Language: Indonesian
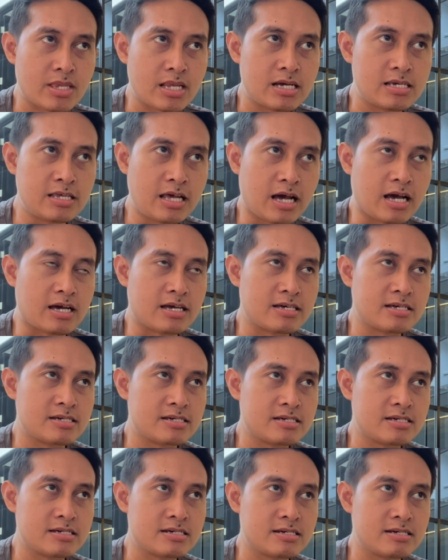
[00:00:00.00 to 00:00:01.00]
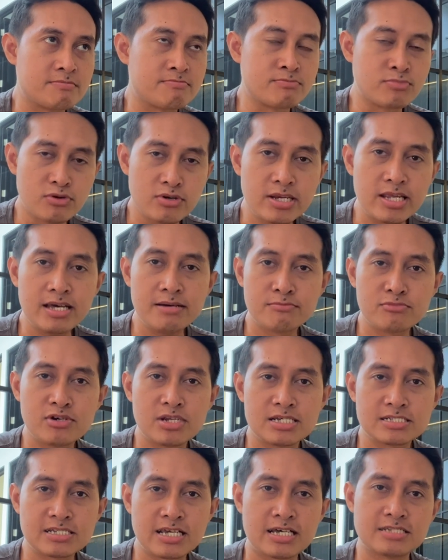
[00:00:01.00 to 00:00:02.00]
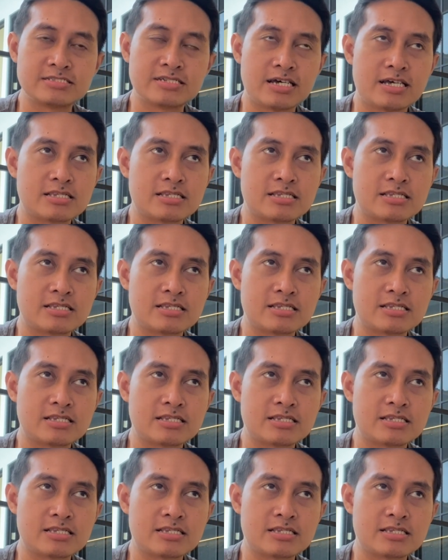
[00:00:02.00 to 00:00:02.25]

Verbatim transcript: ya boleh-boleh saja.